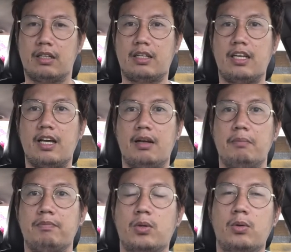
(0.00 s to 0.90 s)
Kaya
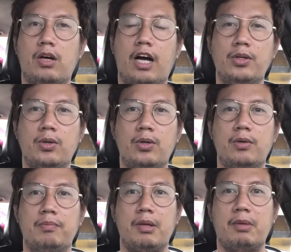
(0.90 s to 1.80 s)
kung ano,
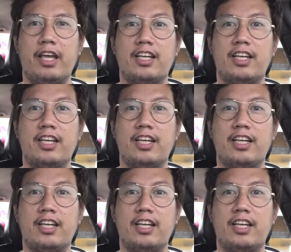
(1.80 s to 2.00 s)
may mga